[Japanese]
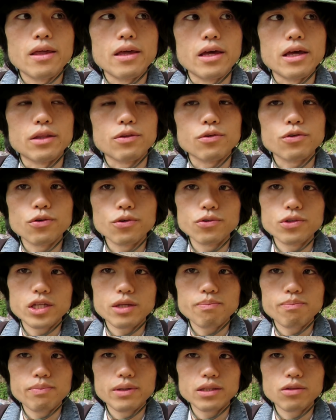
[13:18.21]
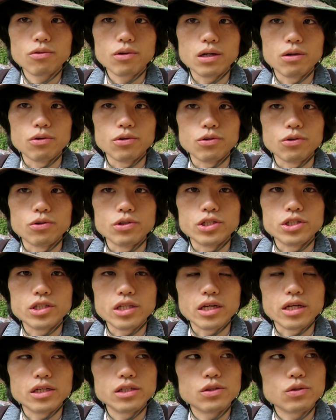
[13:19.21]
えー、とよんにっぱとかを用意し
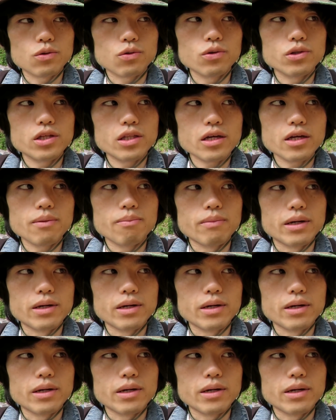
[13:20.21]
てそこにね、